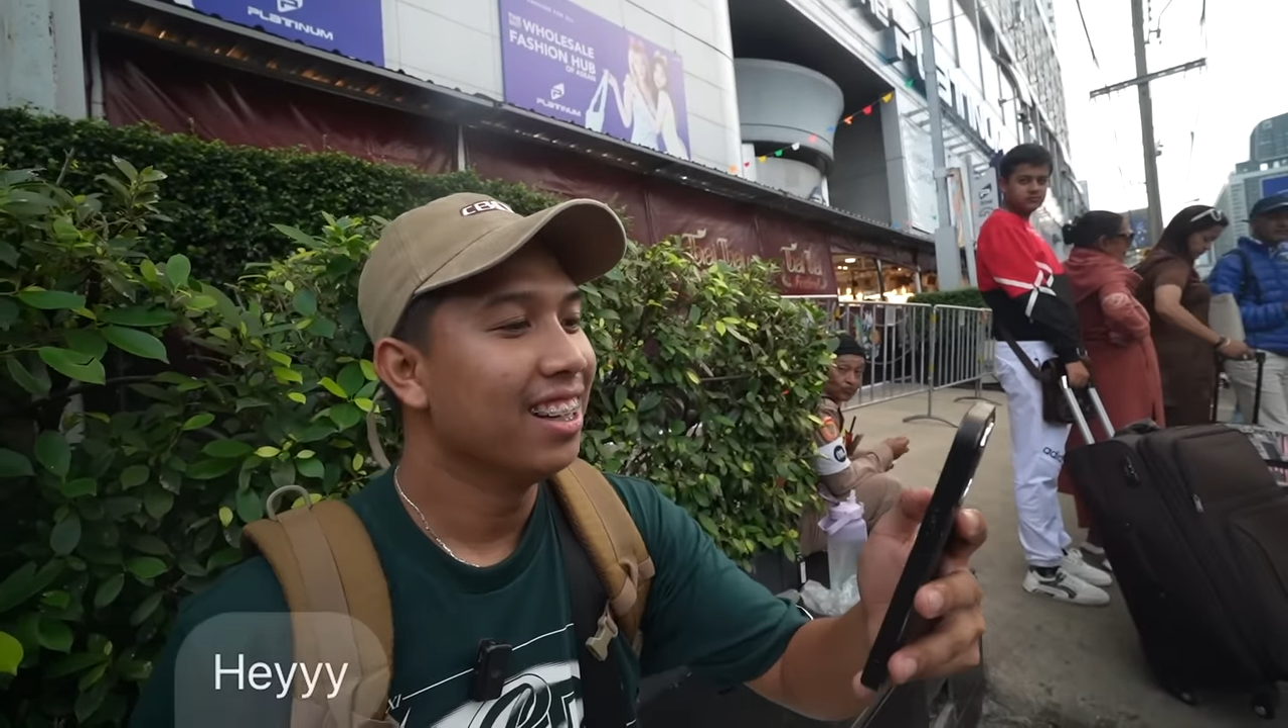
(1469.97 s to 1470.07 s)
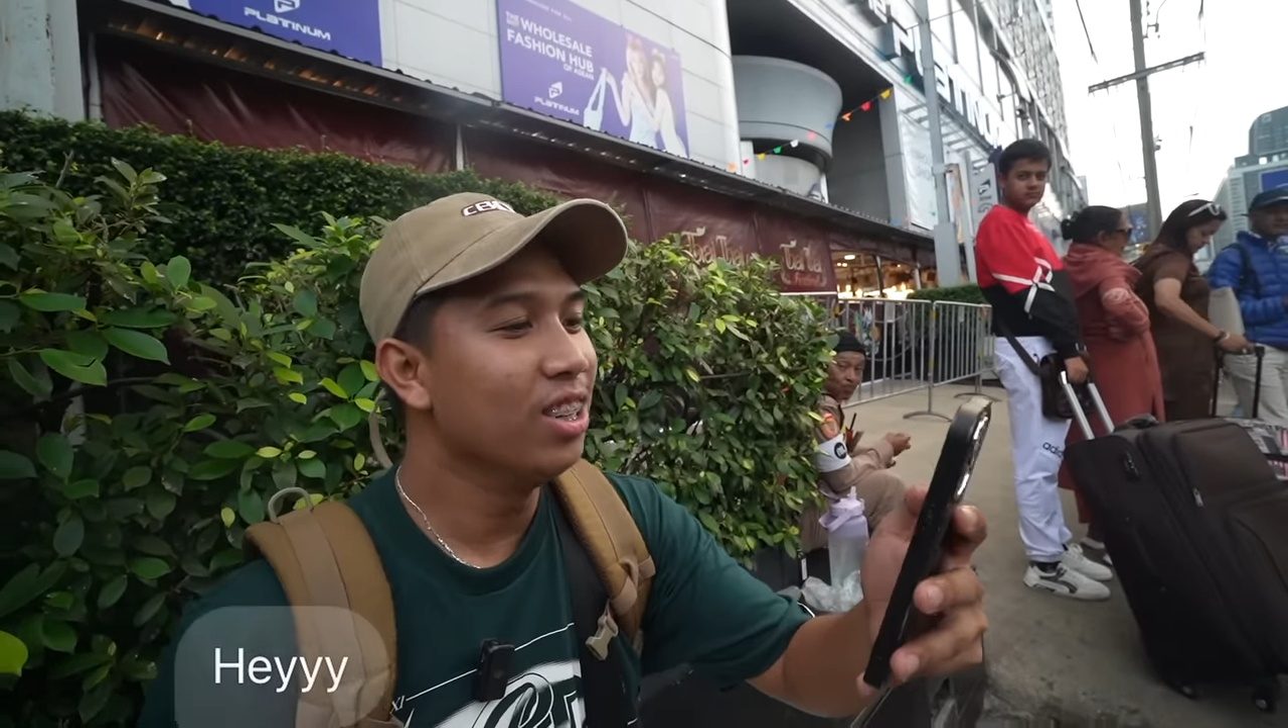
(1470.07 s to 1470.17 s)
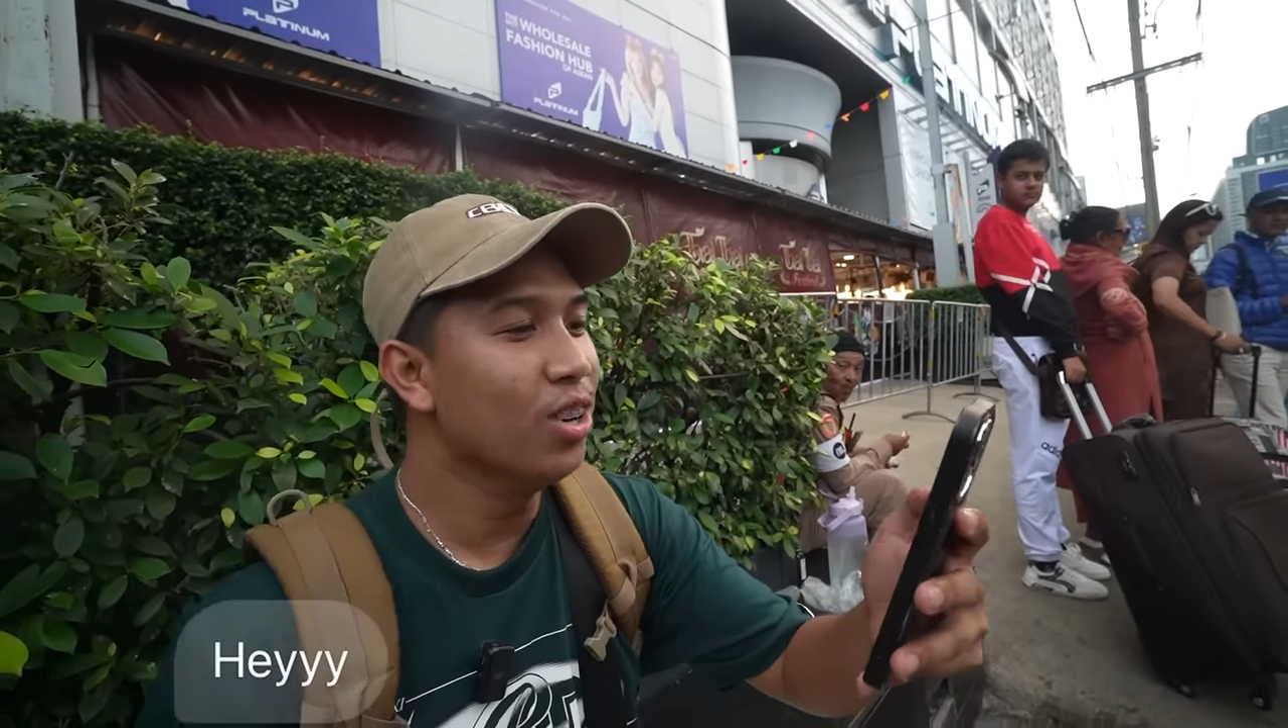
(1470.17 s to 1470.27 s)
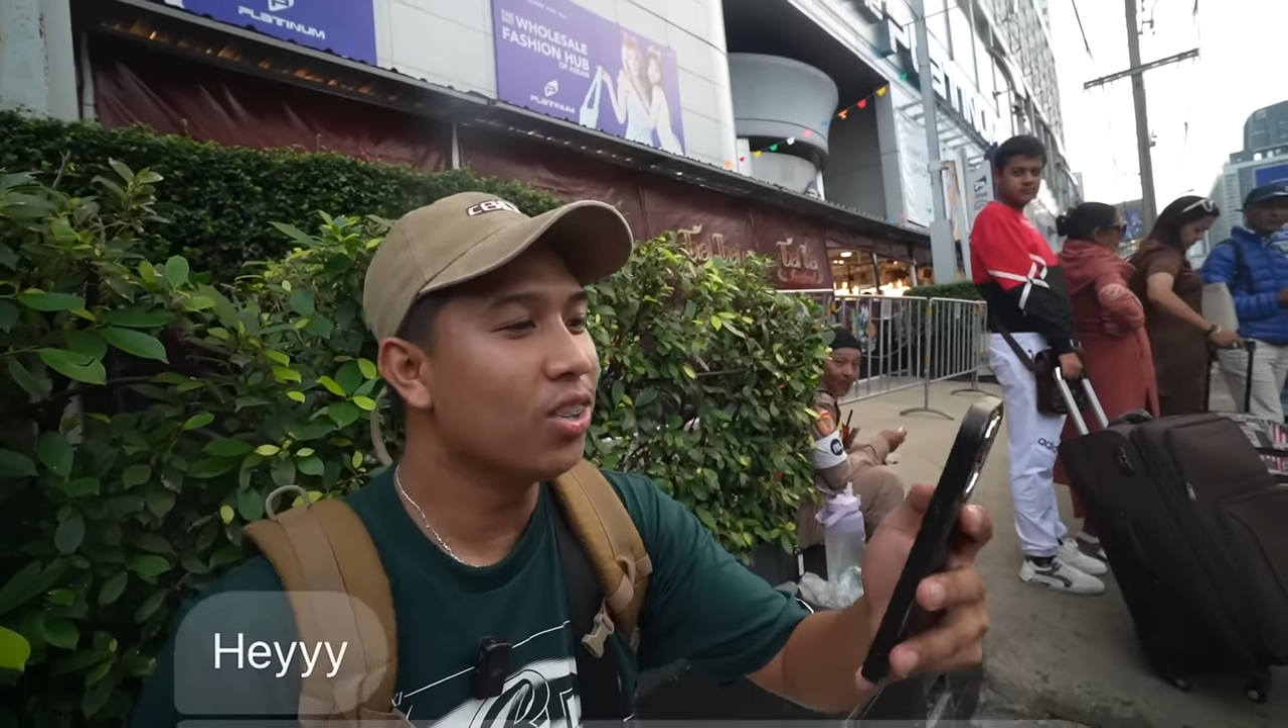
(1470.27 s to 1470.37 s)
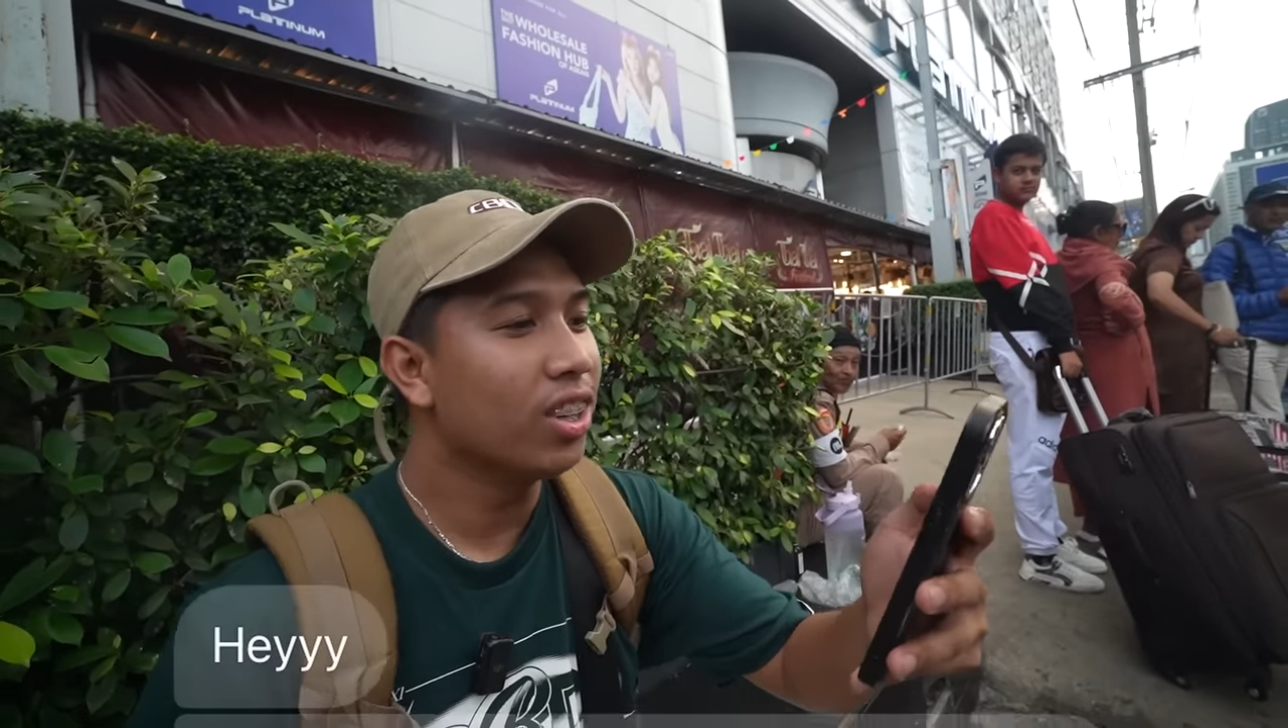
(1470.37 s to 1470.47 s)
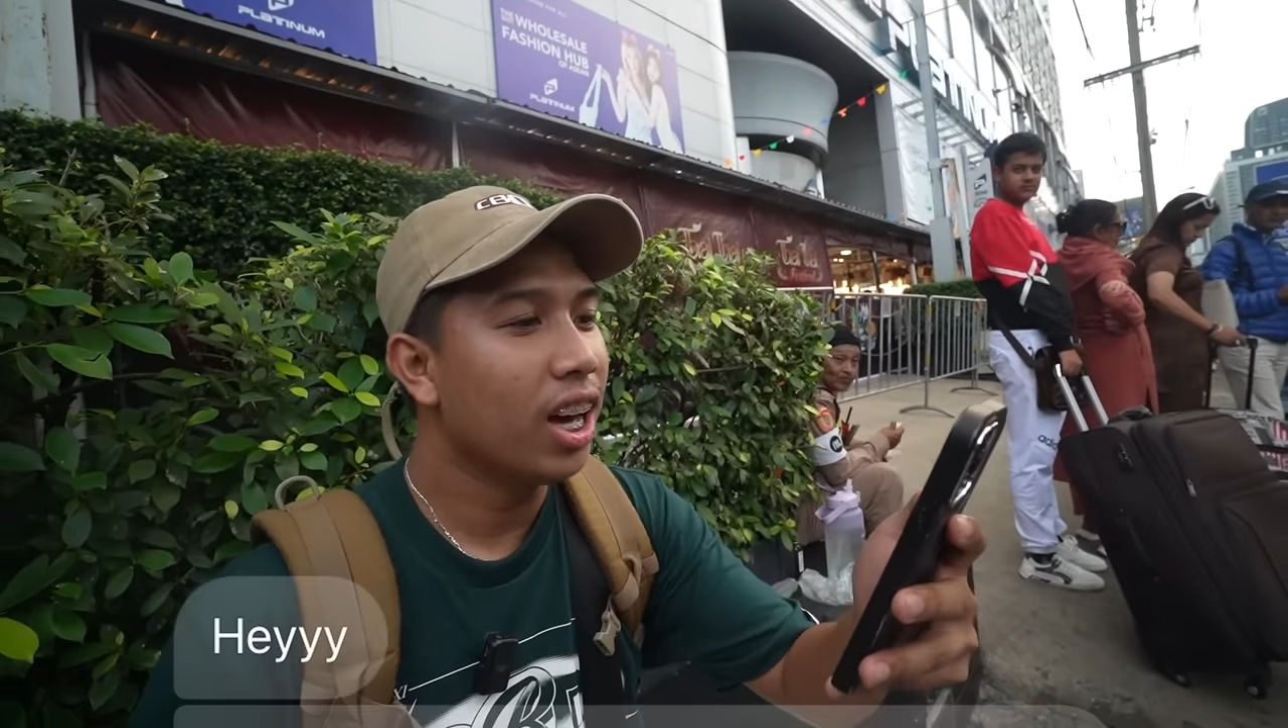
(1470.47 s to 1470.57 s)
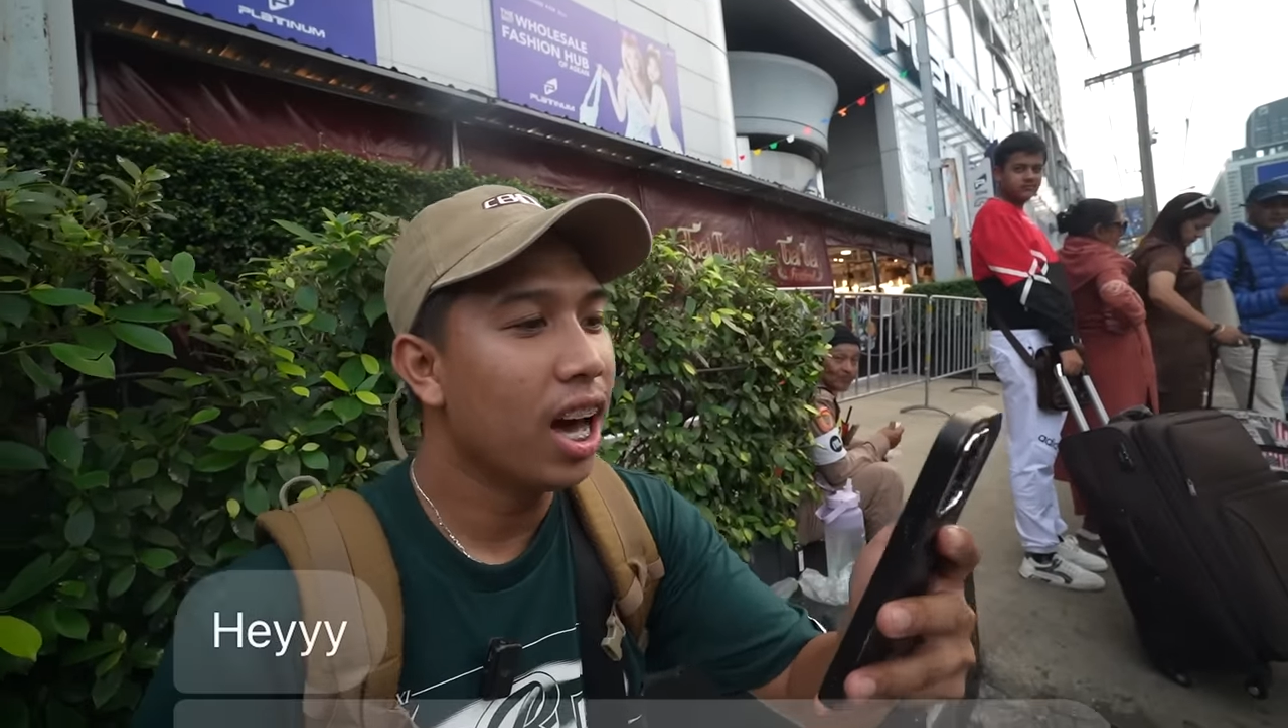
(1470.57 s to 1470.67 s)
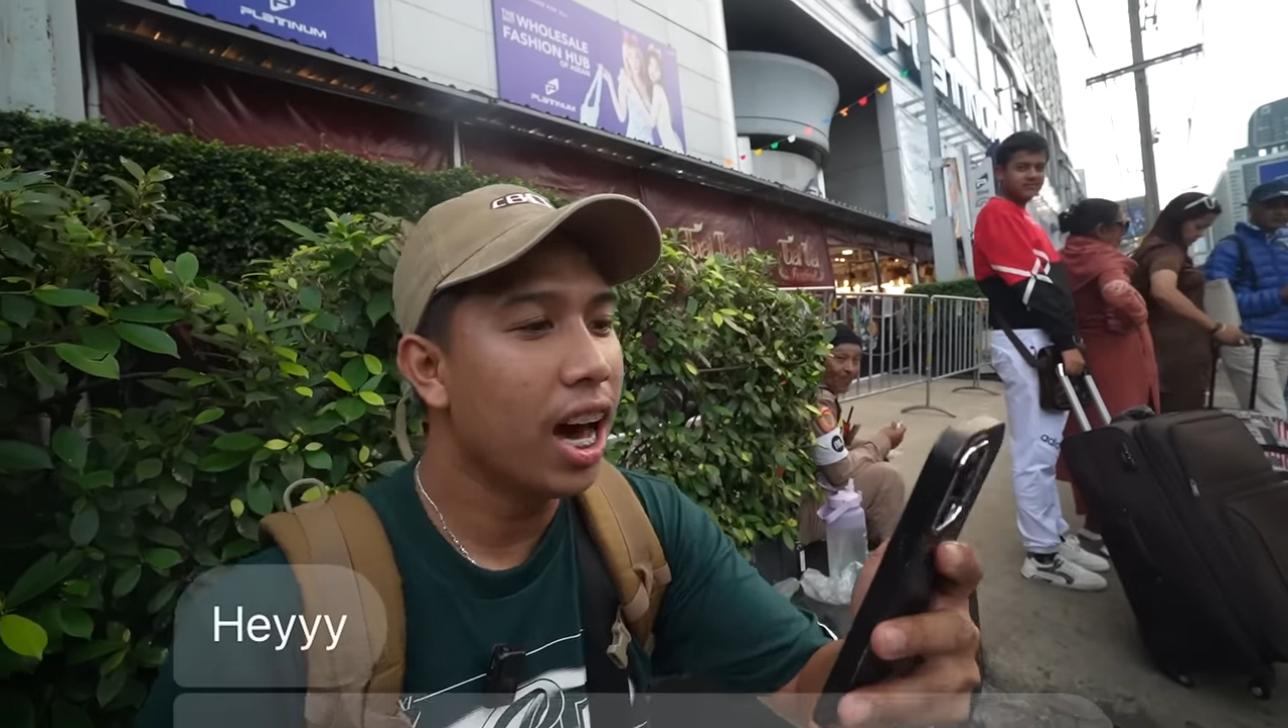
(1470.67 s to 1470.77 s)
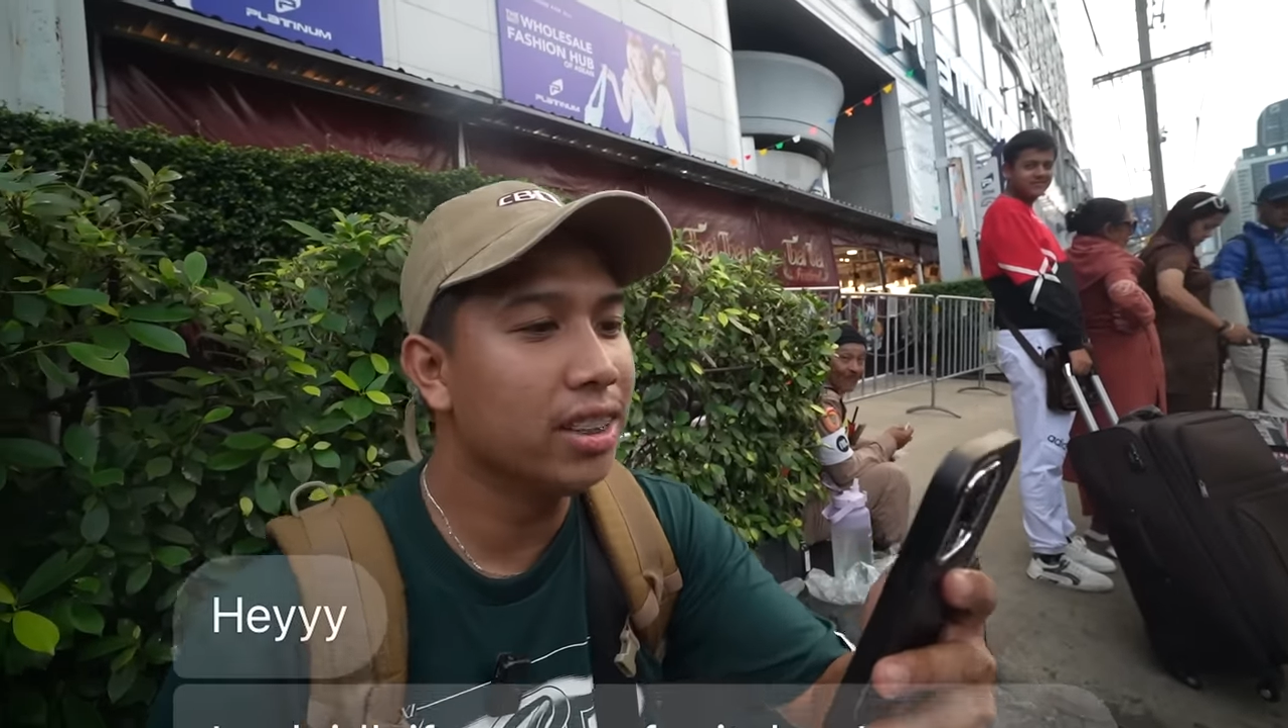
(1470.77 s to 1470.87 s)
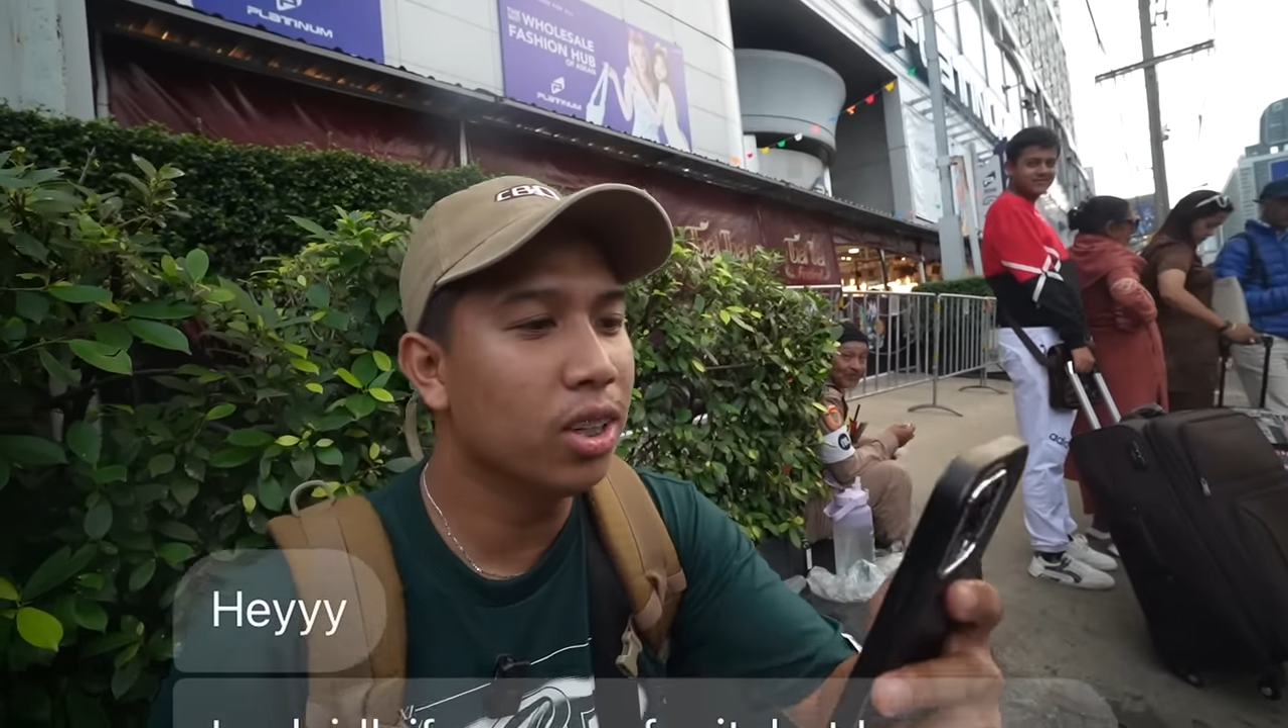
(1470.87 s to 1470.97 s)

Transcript: look, I